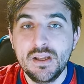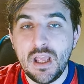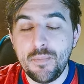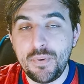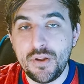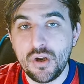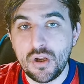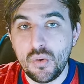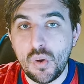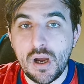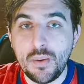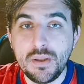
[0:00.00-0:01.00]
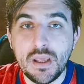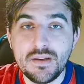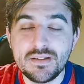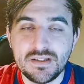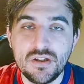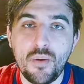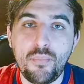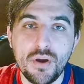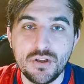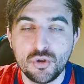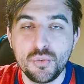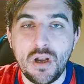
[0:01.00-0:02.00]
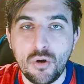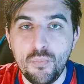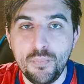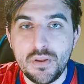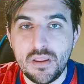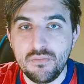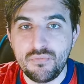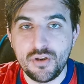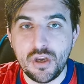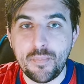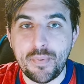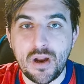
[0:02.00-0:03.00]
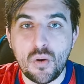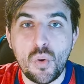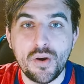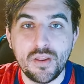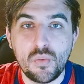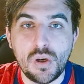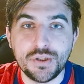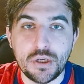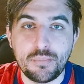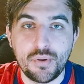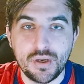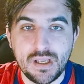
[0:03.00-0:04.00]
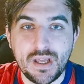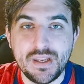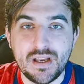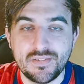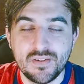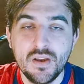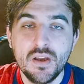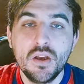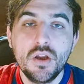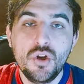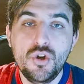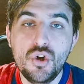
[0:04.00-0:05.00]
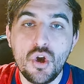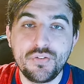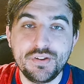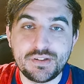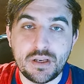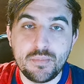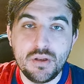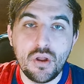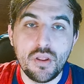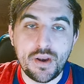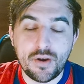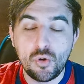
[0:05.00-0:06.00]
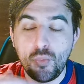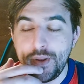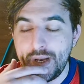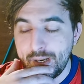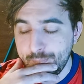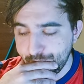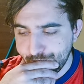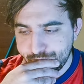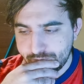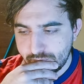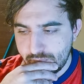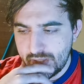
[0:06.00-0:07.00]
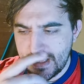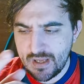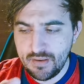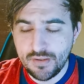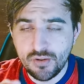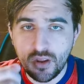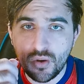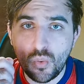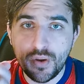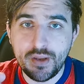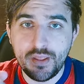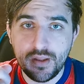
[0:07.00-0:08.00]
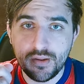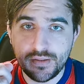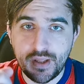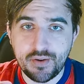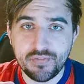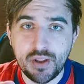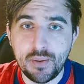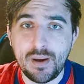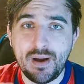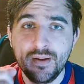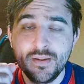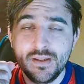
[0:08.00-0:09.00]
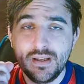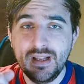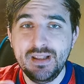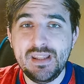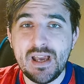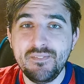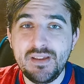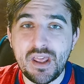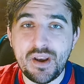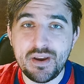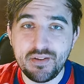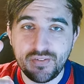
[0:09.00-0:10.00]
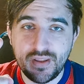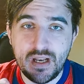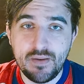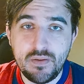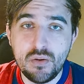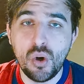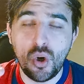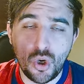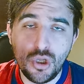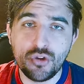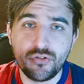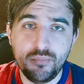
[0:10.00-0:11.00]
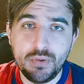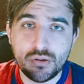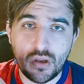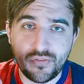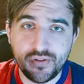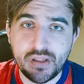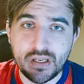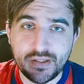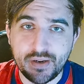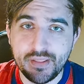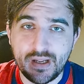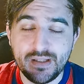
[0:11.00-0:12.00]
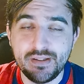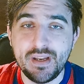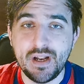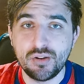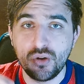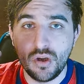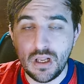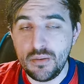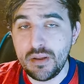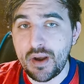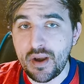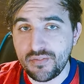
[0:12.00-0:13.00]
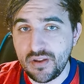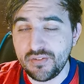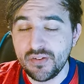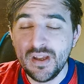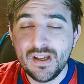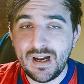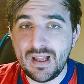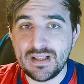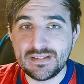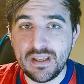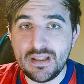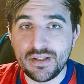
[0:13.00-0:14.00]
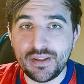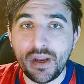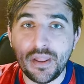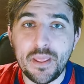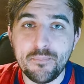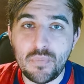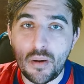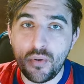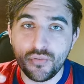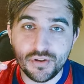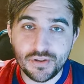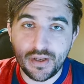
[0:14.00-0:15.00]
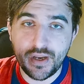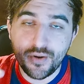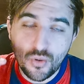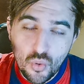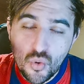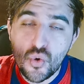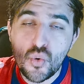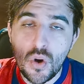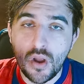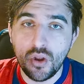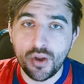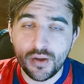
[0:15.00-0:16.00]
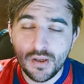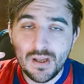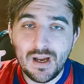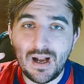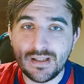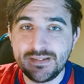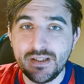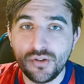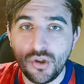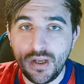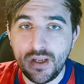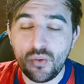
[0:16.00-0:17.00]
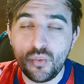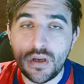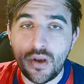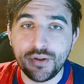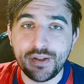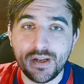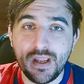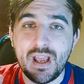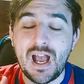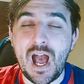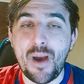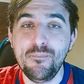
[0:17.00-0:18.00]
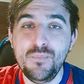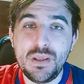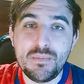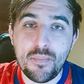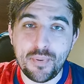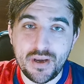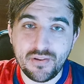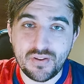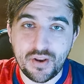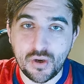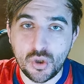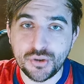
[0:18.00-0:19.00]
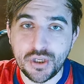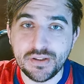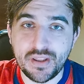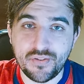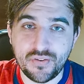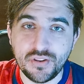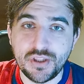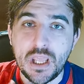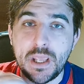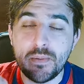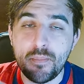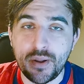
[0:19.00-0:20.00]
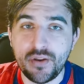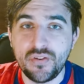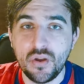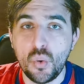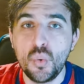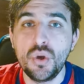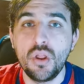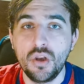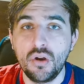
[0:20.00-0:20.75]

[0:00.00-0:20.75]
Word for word: Espero que lo haga bien, si no puede subir algún pie de inferiores para jugar de 4 porque Arias no se terminó de recuperar. Hablando de jugadores de, reserva, el día viernes en el vivo, hoy los invito a las 7 de la tarde al directo. El viernes es a las 6 de la tarde, vamos a tener un jugador haciéndole una nota que a mí me parece recontra interesante y me parece uno de